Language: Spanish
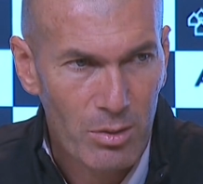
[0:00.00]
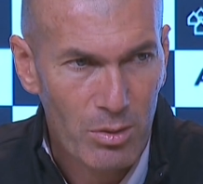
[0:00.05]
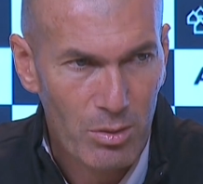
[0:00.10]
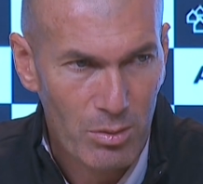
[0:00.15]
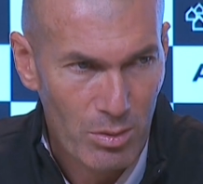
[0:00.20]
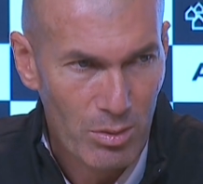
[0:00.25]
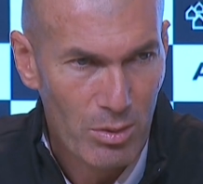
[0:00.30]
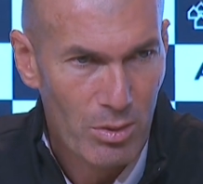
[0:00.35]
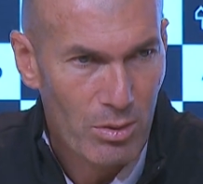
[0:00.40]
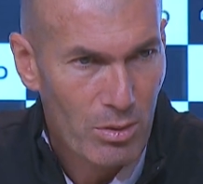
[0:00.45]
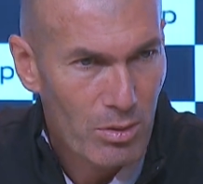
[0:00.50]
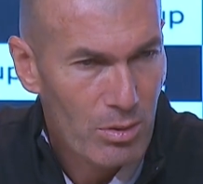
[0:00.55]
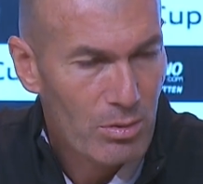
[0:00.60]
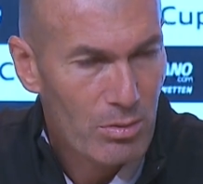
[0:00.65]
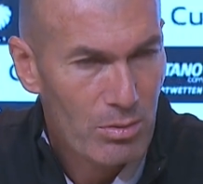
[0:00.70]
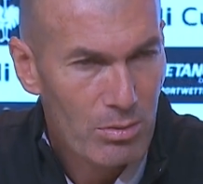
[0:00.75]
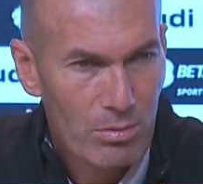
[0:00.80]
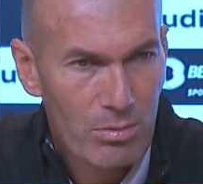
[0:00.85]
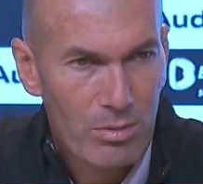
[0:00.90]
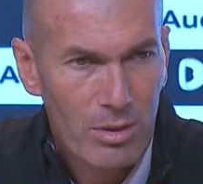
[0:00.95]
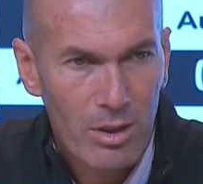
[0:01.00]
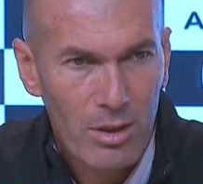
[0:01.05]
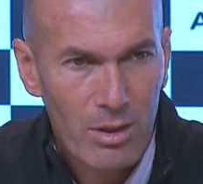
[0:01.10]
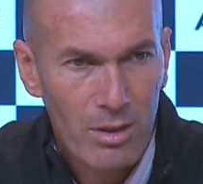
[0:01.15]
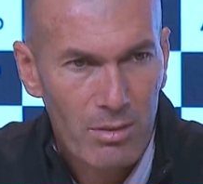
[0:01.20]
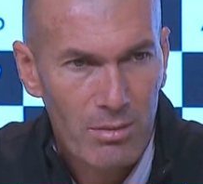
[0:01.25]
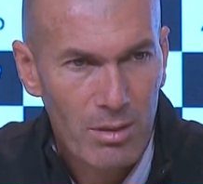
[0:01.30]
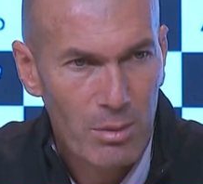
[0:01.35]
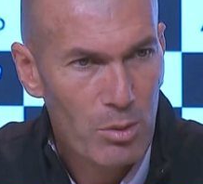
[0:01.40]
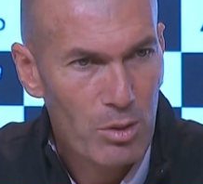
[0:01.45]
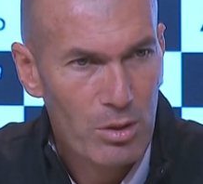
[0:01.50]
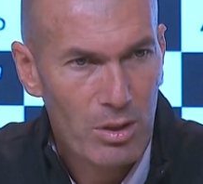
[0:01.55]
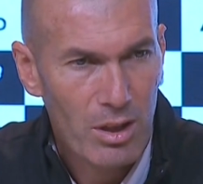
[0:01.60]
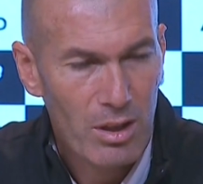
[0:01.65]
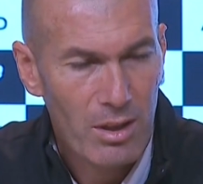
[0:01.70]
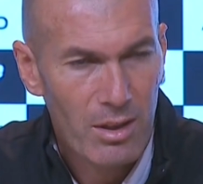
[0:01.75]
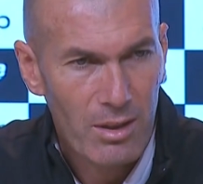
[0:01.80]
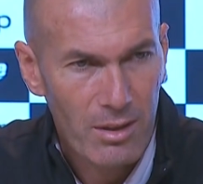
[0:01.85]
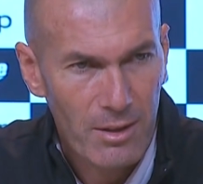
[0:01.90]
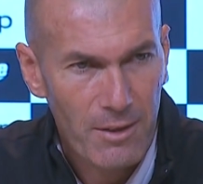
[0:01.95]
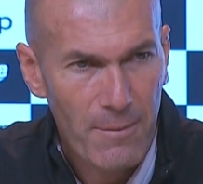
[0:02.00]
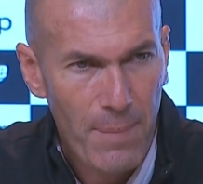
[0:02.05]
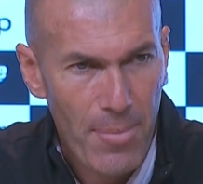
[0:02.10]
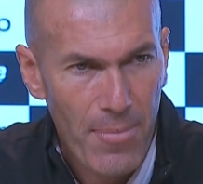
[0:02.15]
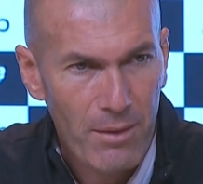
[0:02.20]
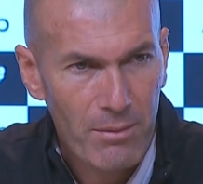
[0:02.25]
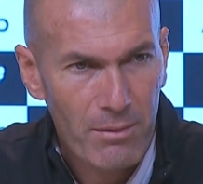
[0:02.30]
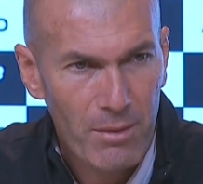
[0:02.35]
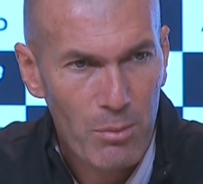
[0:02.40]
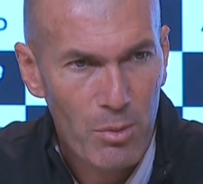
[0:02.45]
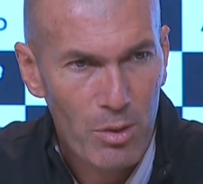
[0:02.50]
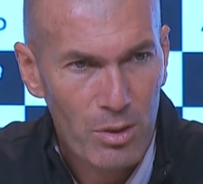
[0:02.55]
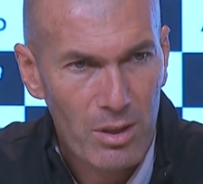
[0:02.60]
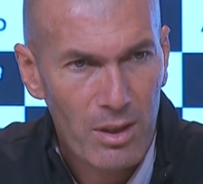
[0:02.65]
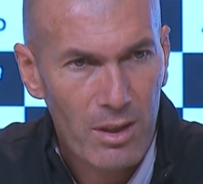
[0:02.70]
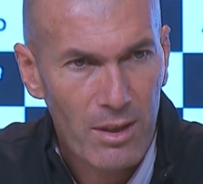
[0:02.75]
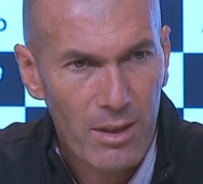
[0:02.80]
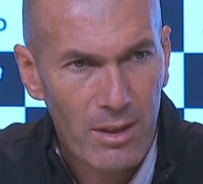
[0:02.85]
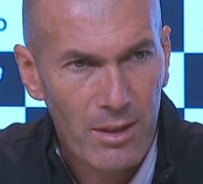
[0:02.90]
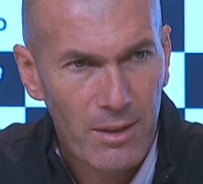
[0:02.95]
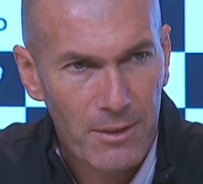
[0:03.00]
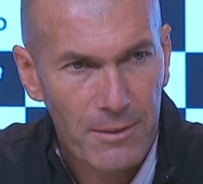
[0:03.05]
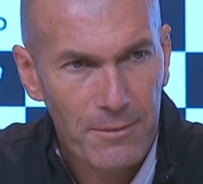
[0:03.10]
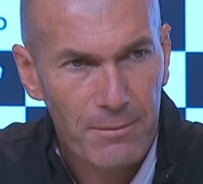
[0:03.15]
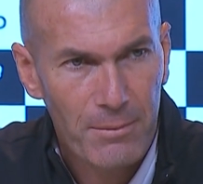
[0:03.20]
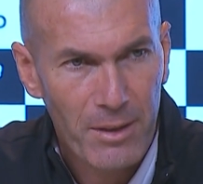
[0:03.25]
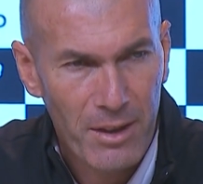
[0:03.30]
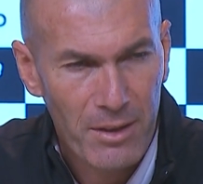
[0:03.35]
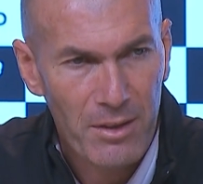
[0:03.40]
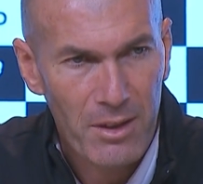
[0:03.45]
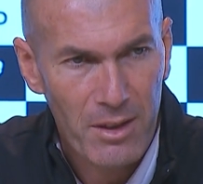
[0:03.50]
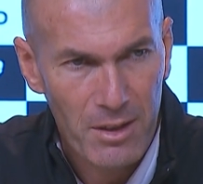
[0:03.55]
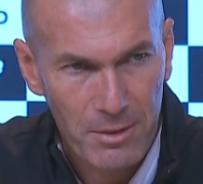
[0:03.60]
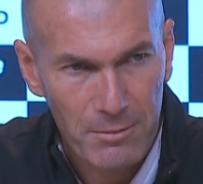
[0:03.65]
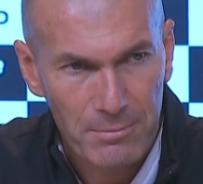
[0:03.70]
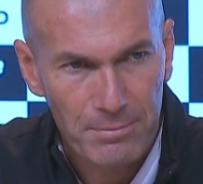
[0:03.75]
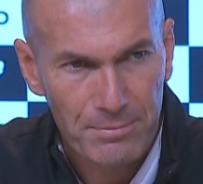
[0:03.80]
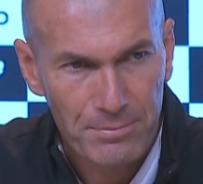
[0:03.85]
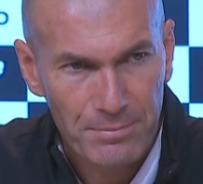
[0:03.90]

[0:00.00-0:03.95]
nosotros vamos a, vamos a rendir.